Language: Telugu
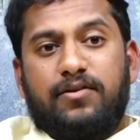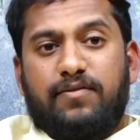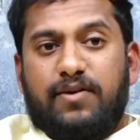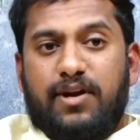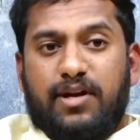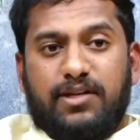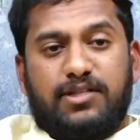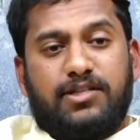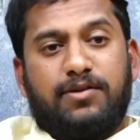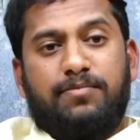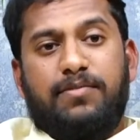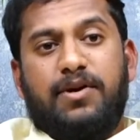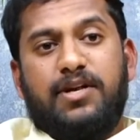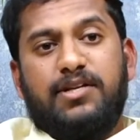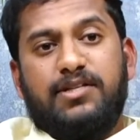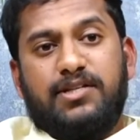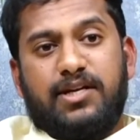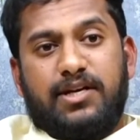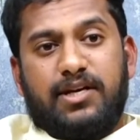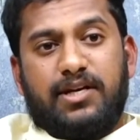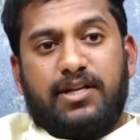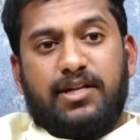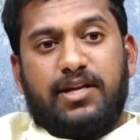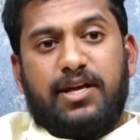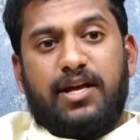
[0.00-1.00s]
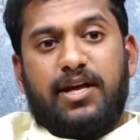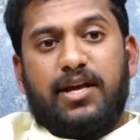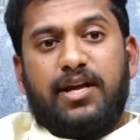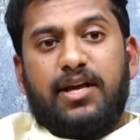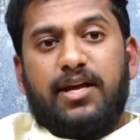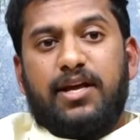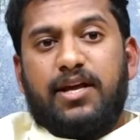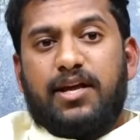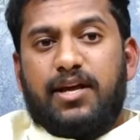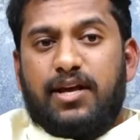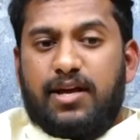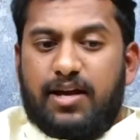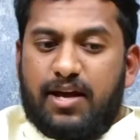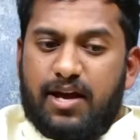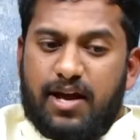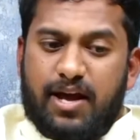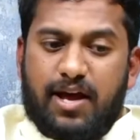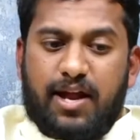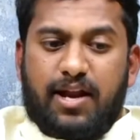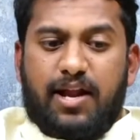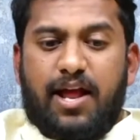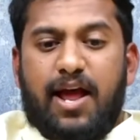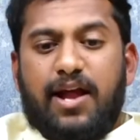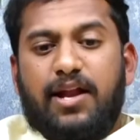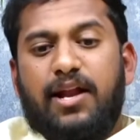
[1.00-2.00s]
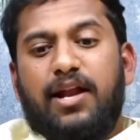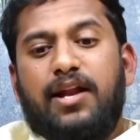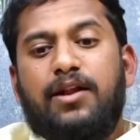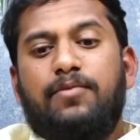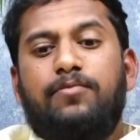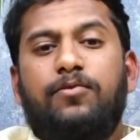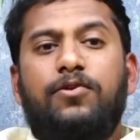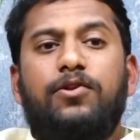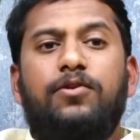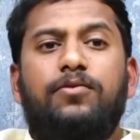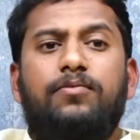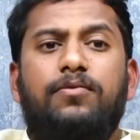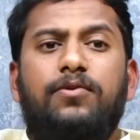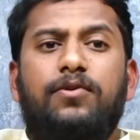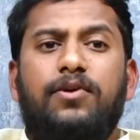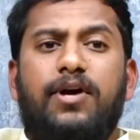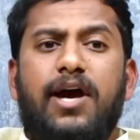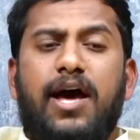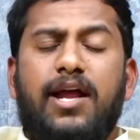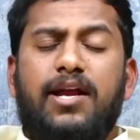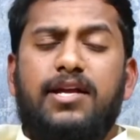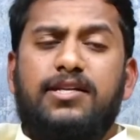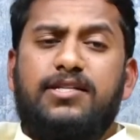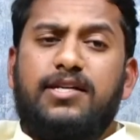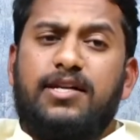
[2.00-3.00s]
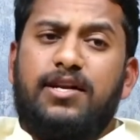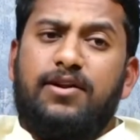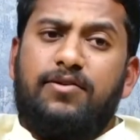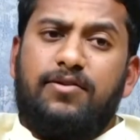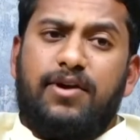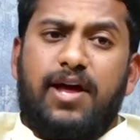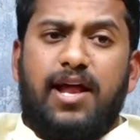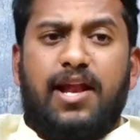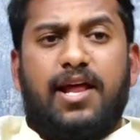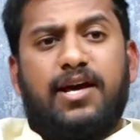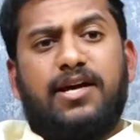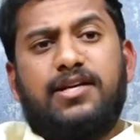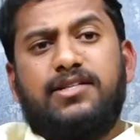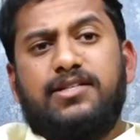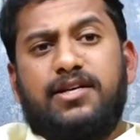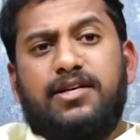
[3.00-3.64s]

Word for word: వాళ్ళకి చెప్పడం జరిగింది అట్లనే ముందు ముందు కార్యాచరణ కూడా అలాగే